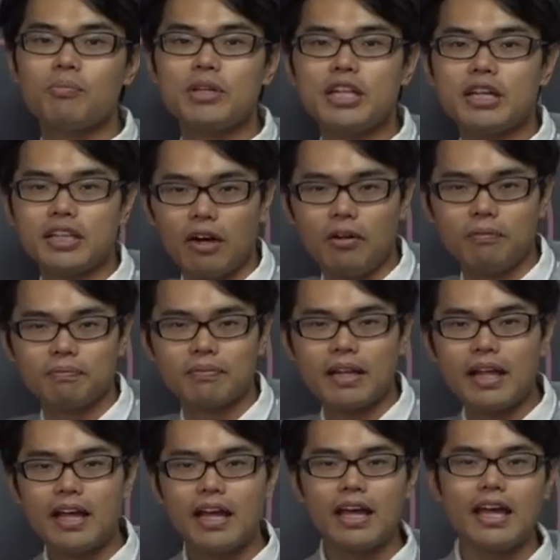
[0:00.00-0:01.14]
を見てきたよ
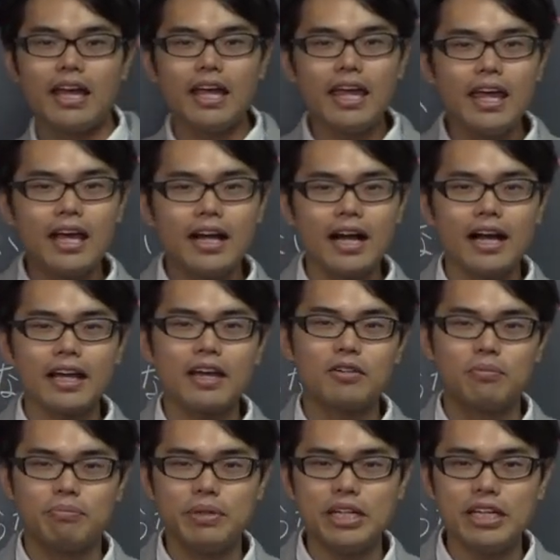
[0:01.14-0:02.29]
a かけ
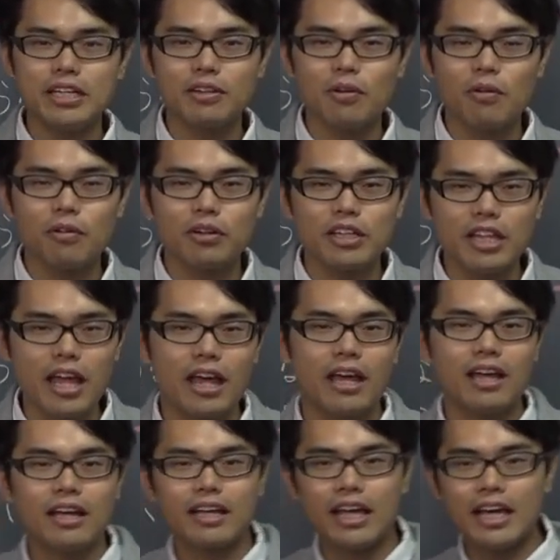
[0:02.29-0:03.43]
る b 通りで
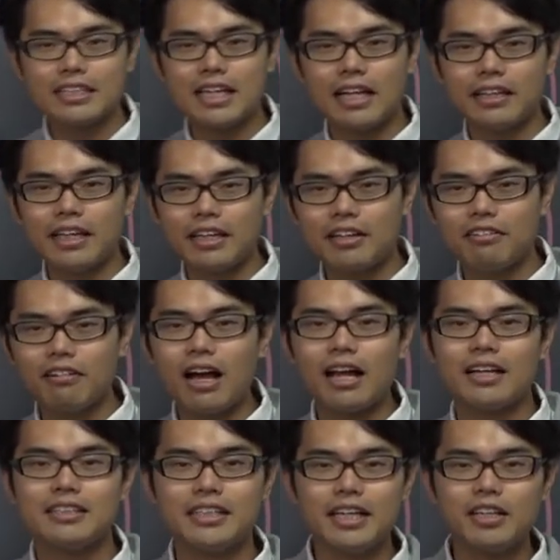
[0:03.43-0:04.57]
計算できるの
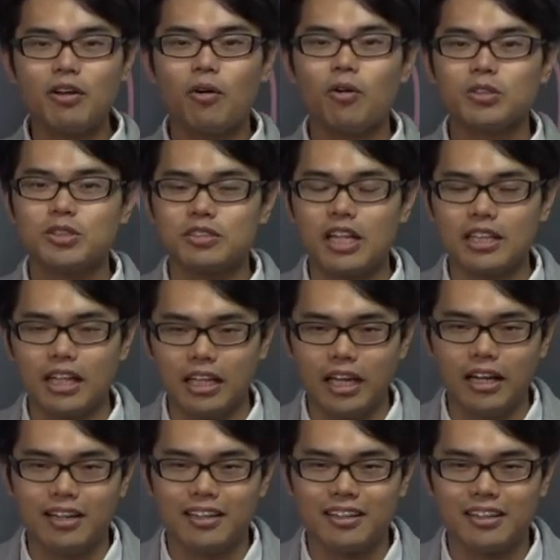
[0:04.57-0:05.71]
が積の法則だったね
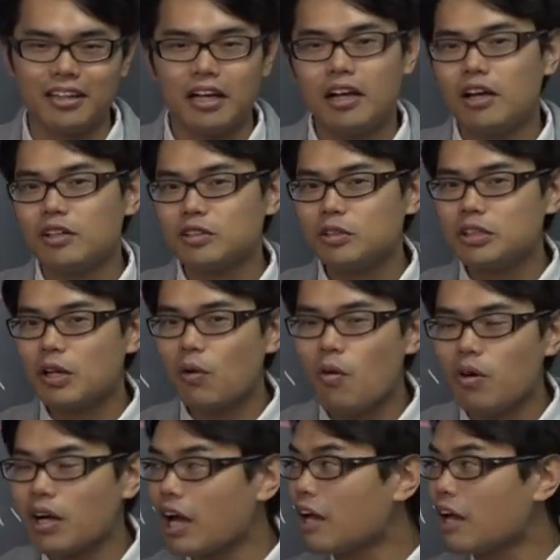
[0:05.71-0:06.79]
そして今